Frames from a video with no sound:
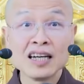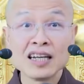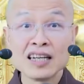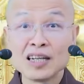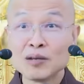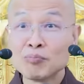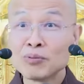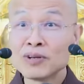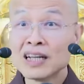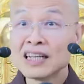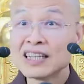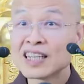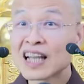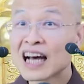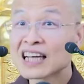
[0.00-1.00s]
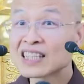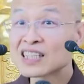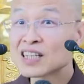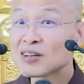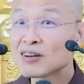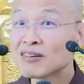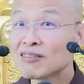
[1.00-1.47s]
你不能拿这
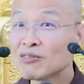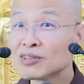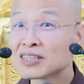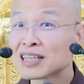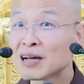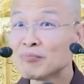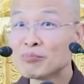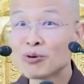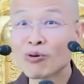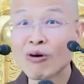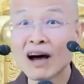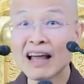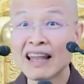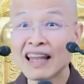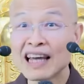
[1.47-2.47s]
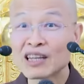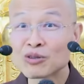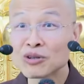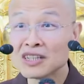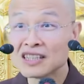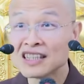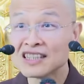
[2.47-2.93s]
个我三不管来
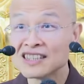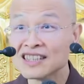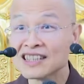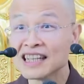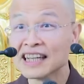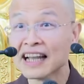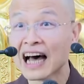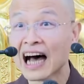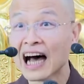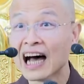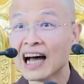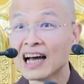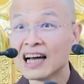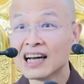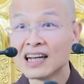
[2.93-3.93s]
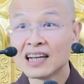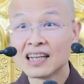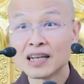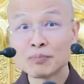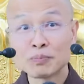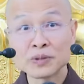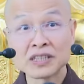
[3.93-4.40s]
推卸责任呐，
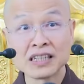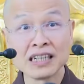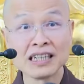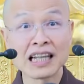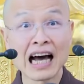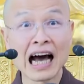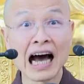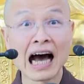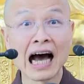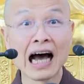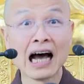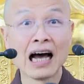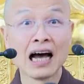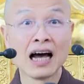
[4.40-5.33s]
那不行的。